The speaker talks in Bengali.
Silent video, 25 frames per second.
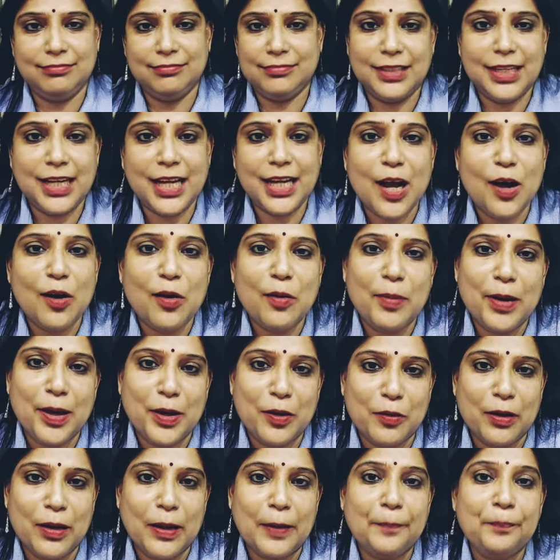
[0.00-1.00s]
এটা খাওয়া
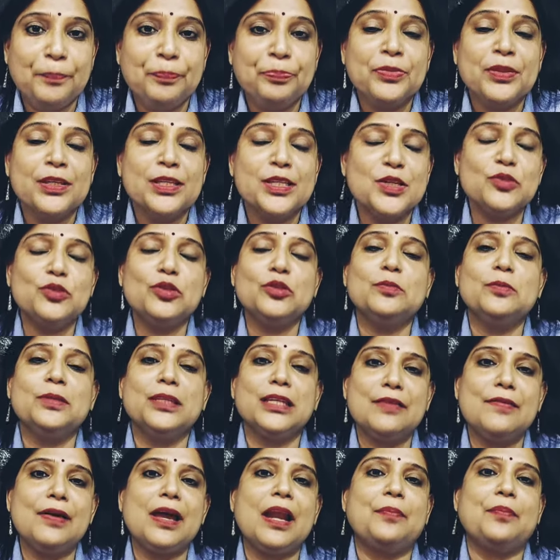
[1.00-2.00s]
ভালো না কিন্তু তোমাদের
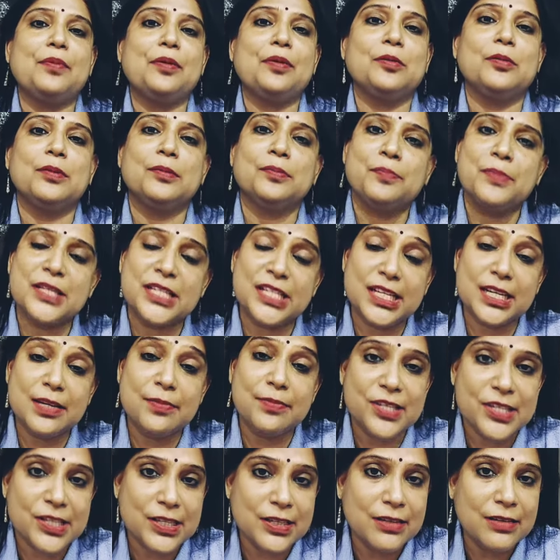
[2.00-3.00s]
লিভারের প্রবলেম বেশি
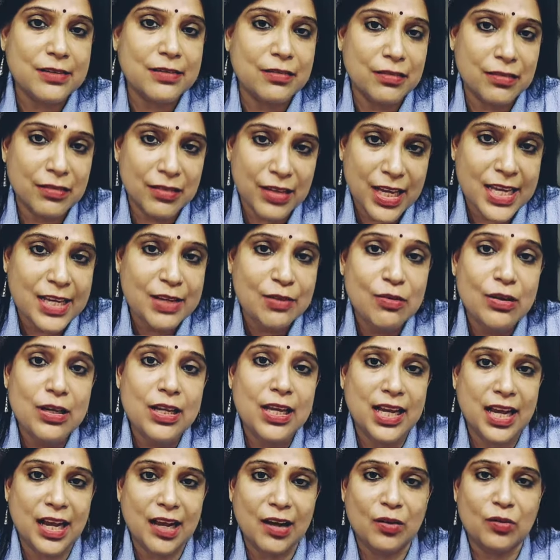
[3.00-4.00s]
বেশি এইগুলি
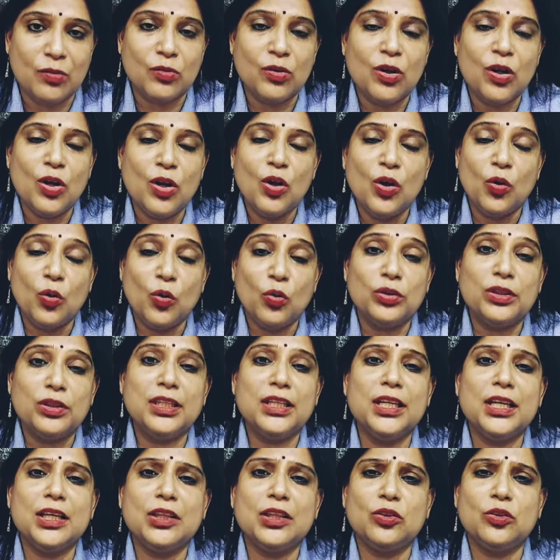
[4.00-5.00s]
খাও
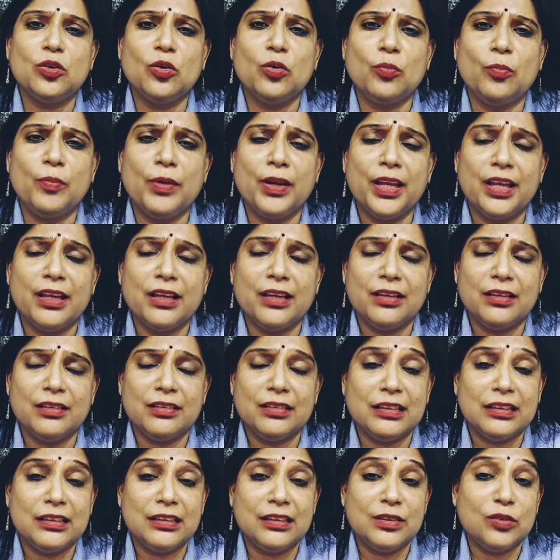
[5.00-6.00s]
অতিরিক্ত মানে
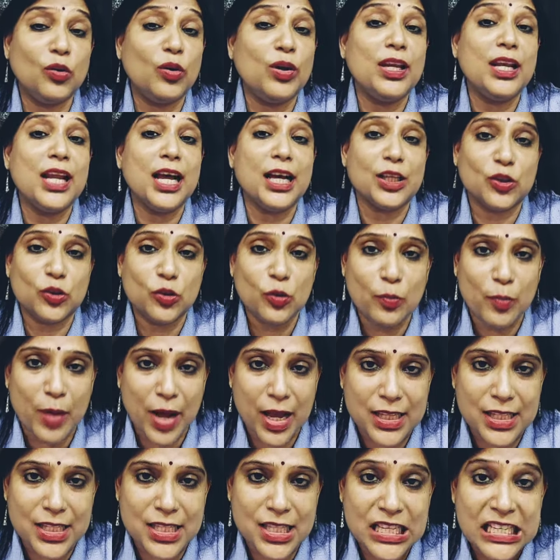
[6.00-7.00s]
তৈলাক্ত
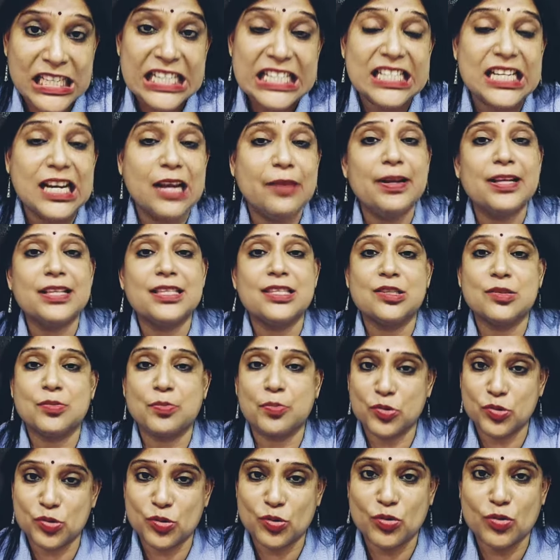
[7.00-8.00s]
মাছ রিঠা মাছ
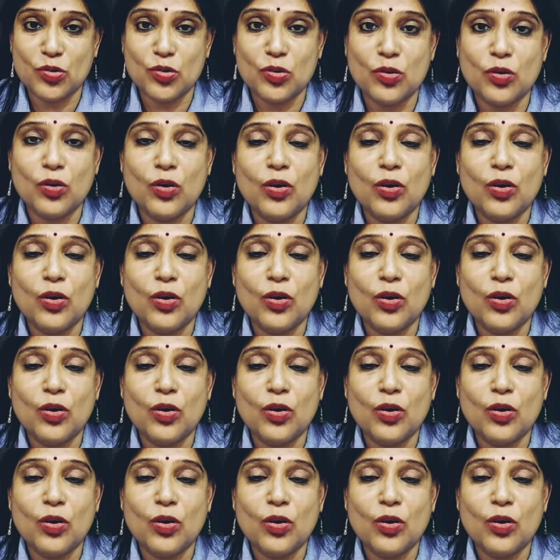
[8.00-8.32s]
প্রচণ্ড